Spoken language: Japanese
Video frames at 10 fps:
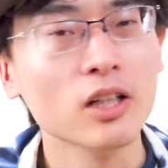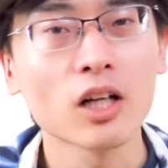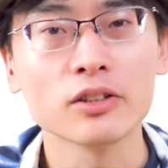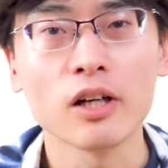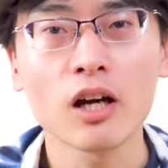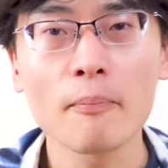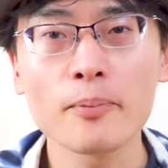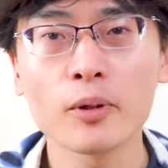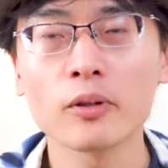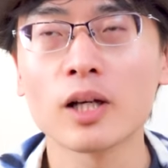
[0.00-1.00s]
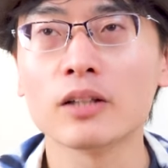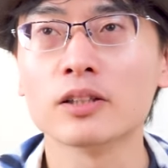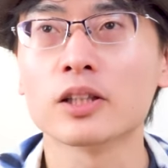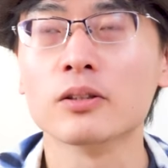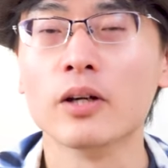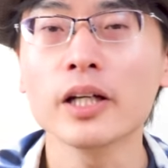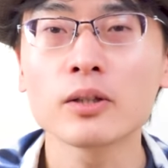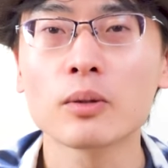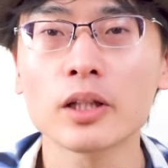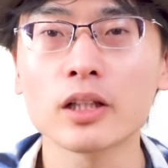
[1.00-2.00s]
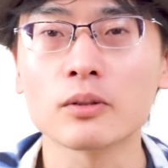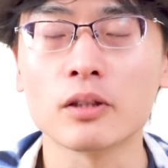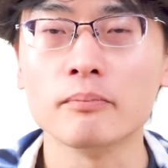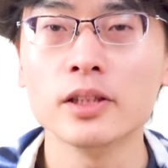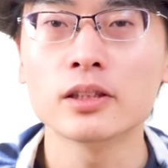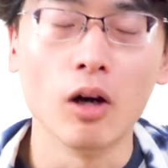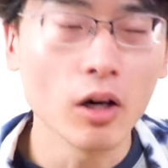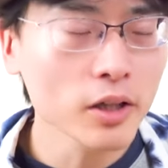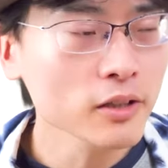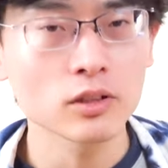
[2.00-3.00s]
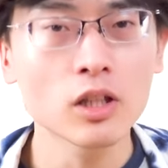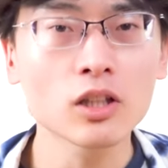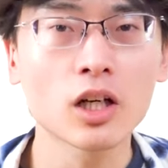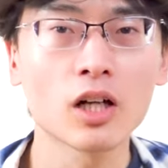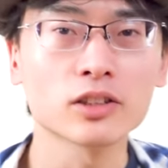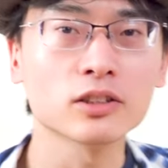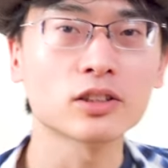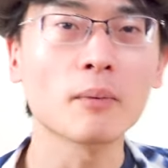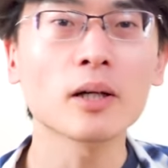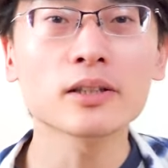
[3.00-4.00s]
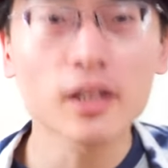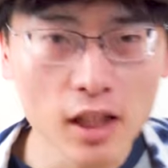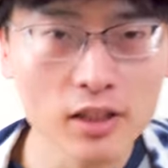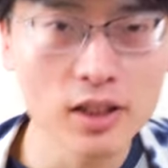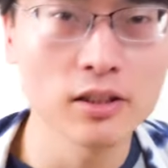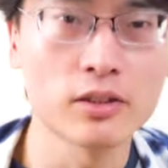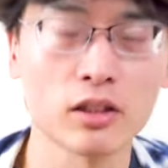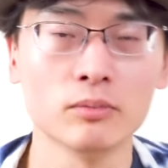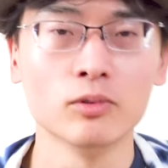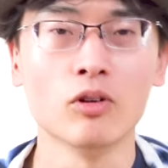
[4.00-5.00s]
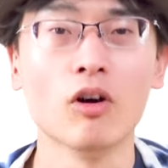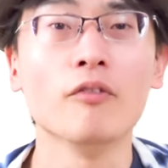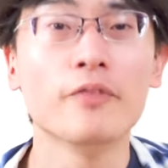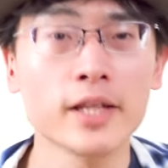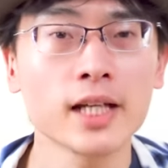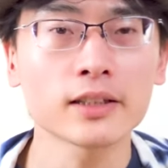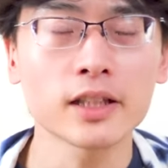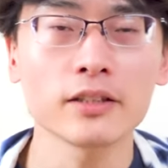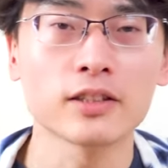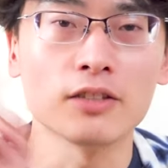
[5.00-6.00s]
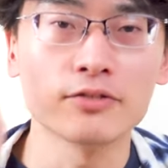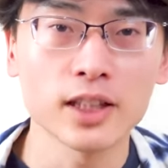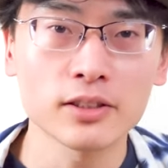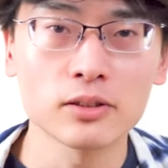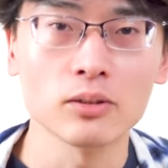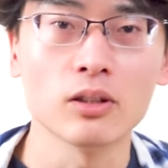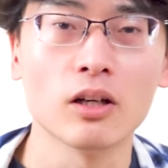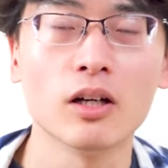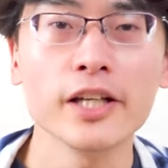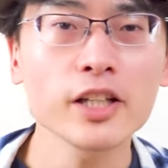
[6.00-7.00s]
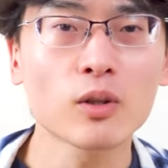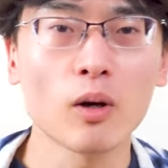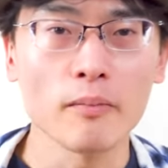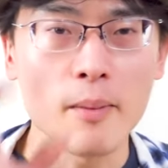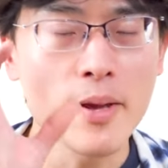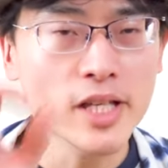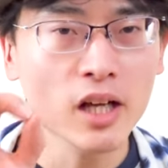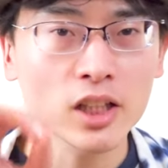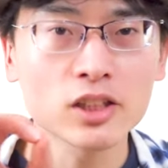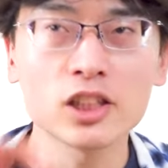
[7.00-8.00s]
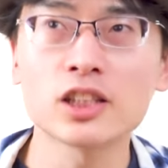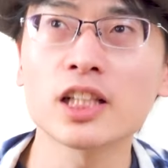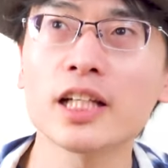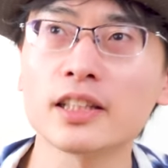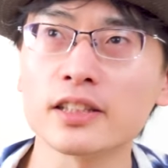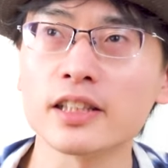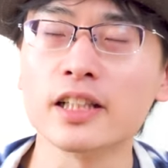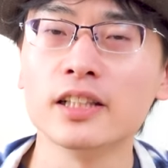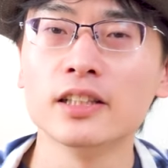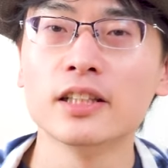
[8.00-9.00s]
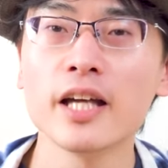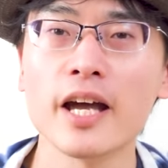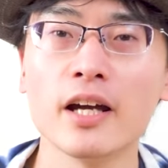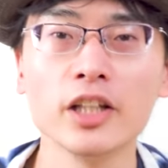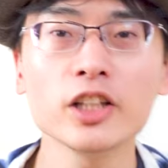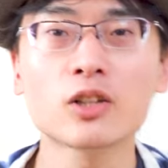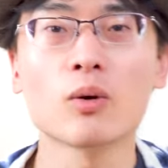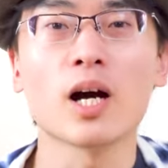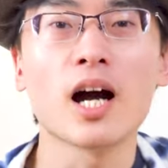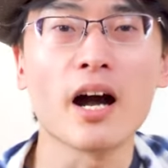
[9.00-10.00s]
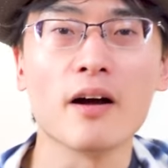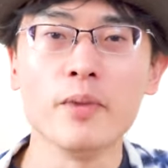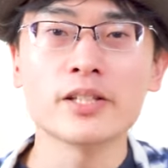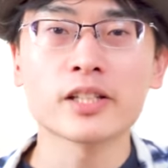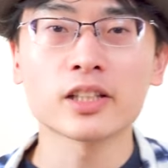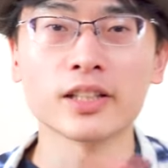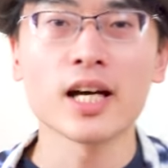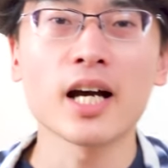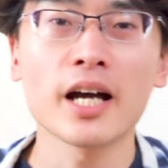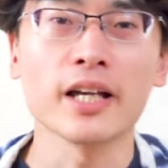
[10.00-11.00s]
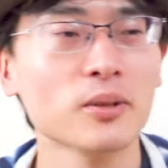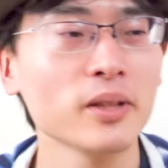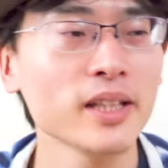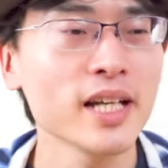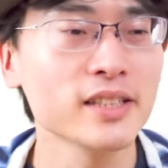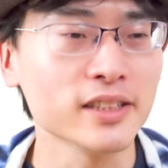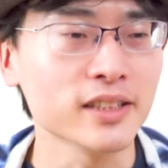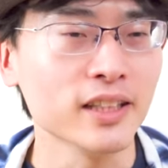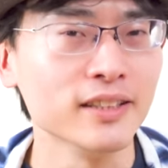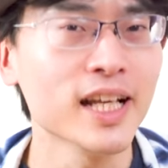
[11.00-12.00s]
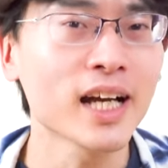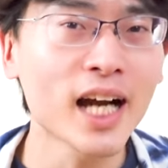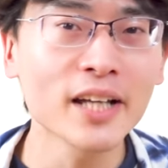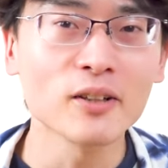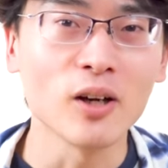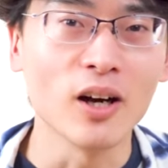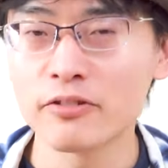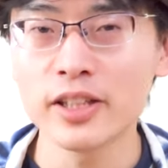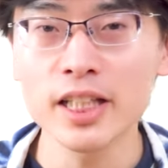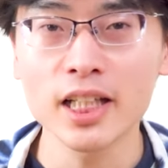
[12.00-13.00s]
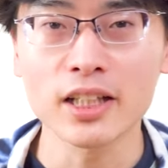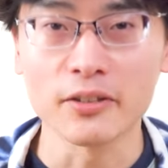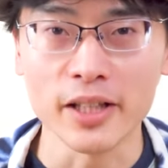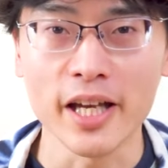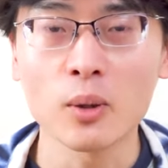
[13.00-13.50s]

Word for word: なんか長っぴょなのがあるんですけど。えこれ何これあれなんか、触った感じなんですけども、フィギュアサイズがふたつと、いっこはね、めちゃくちゃちっちゃいやつ。で、いっこがめちゃくちゃ長い。とりあえず、長いのフィギュアだよね。